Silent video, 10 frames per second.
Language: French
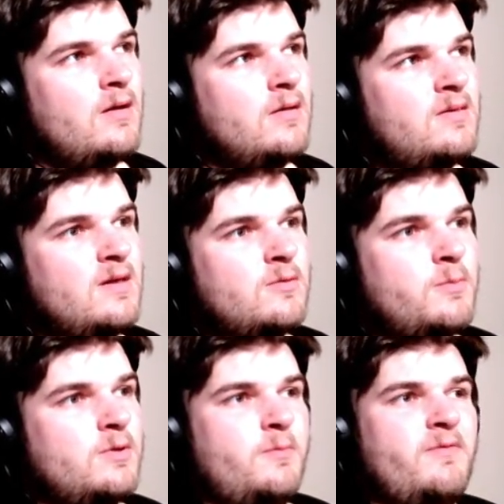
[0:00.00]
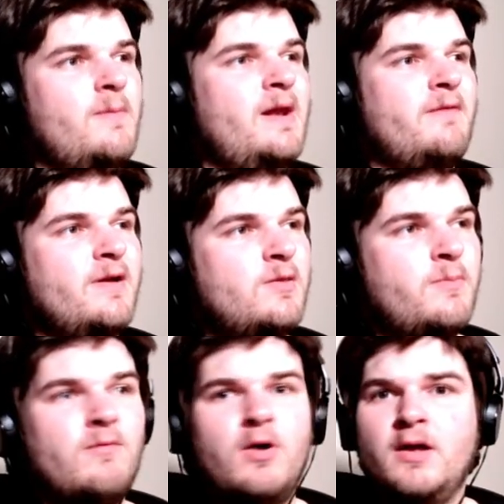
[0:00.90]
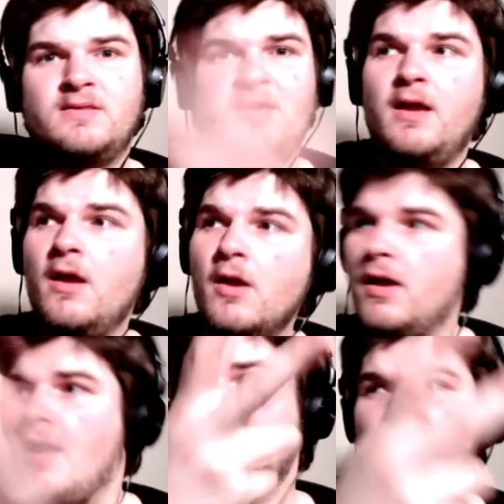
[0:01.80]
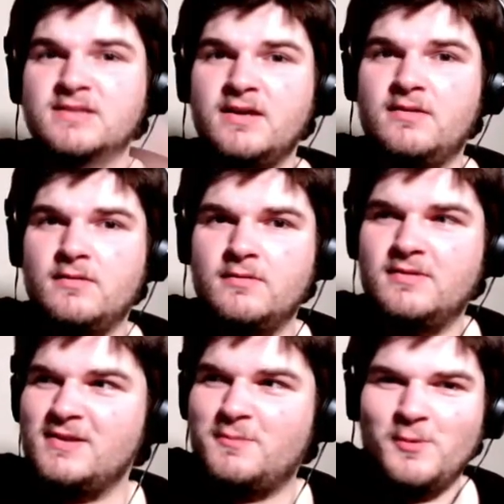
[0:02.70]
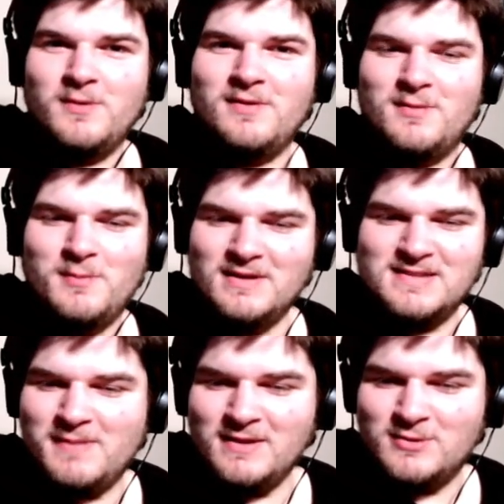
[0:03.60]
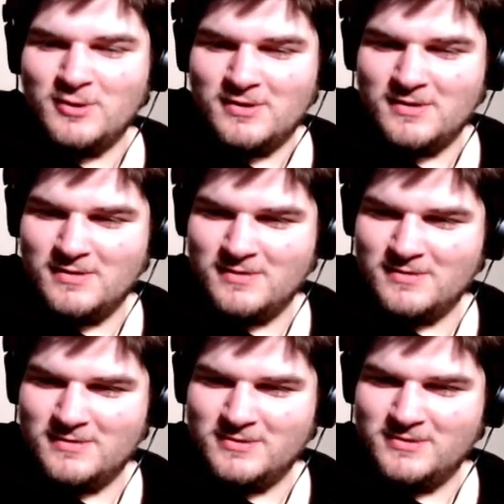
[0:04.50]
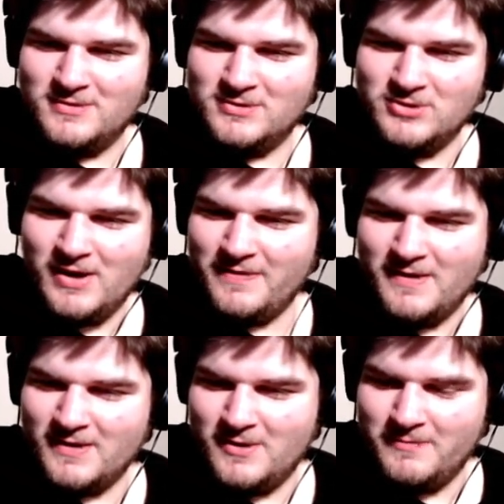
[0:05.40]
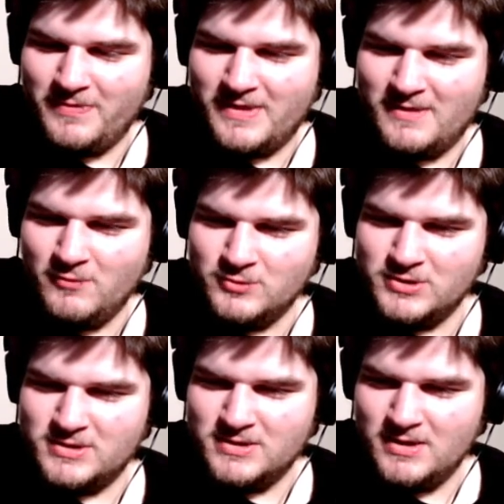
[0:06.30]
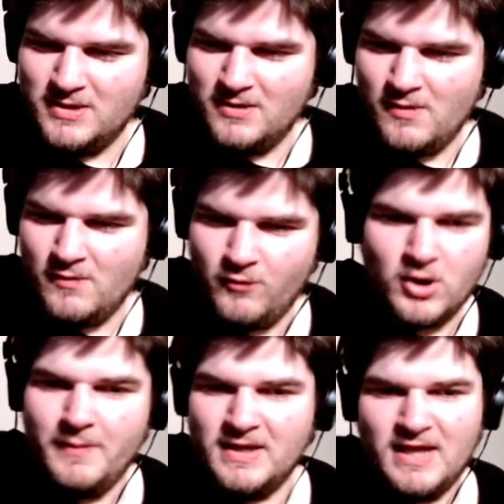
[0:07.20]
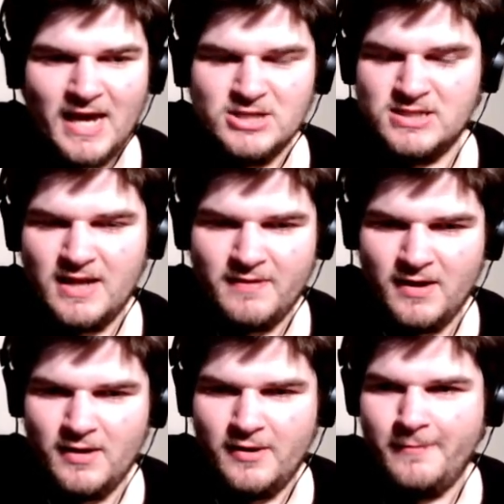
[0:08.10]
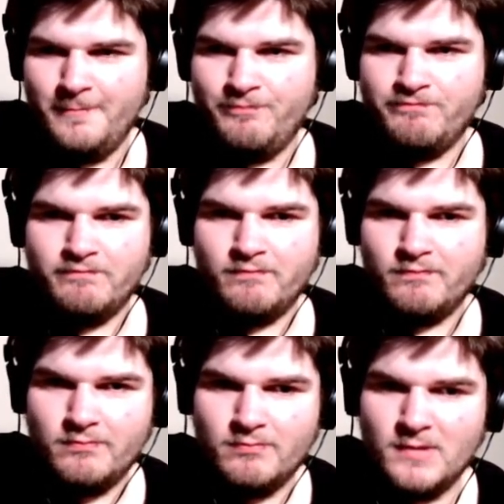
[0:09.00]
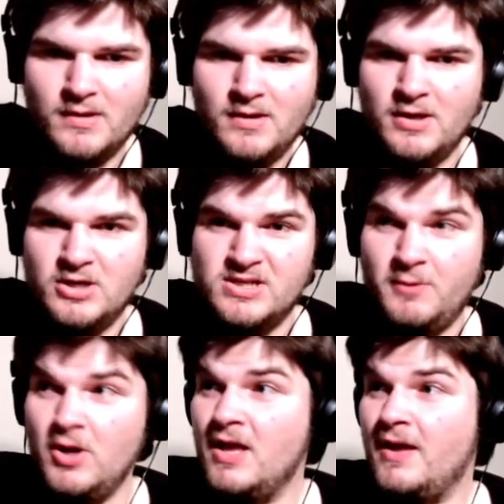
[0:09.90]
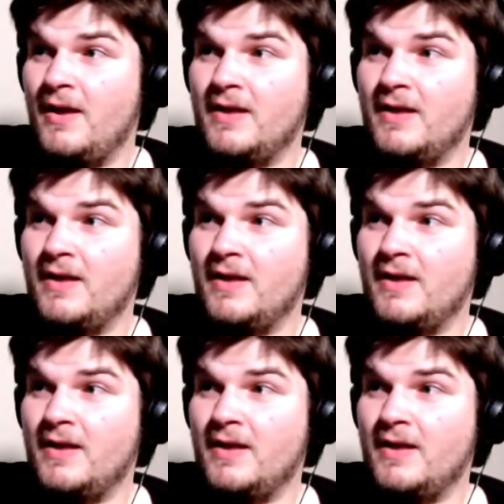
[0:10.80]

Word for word: Tu sais, tu peux faire plein d'affaires. Tu peux avoir. Euh, tiens, être enceinte. Tu sais, tu peux, tu peux lancer plein de trucs. Genre là-dedans, comme. Qui vont juste. Voir comment ils réagissent là-dedans. Euh, je sais Ou,